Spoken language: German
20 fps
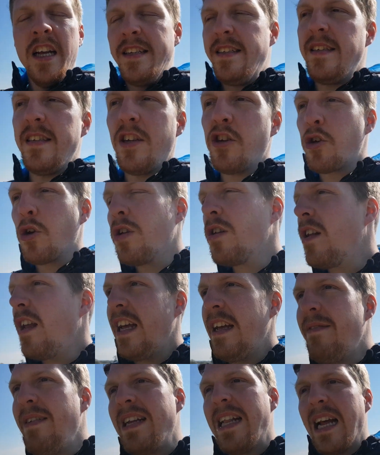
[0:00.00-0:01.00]
die sie schon
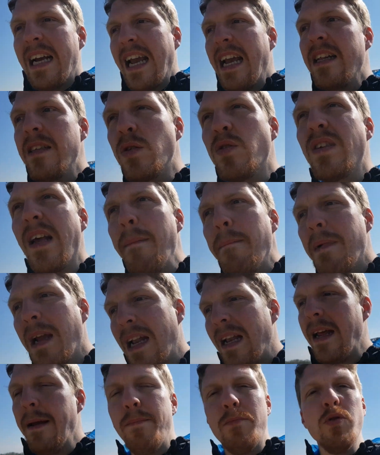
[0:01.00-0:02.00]
ewig lang kennen,
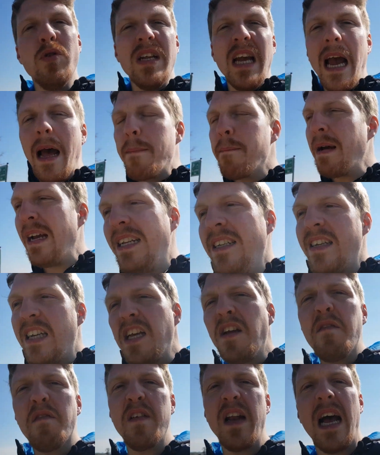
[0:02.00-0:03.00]
zusammengelebt und die haben einen
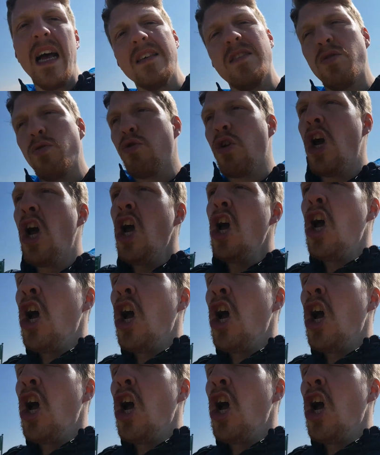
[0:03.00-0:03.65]
tiefen Hass und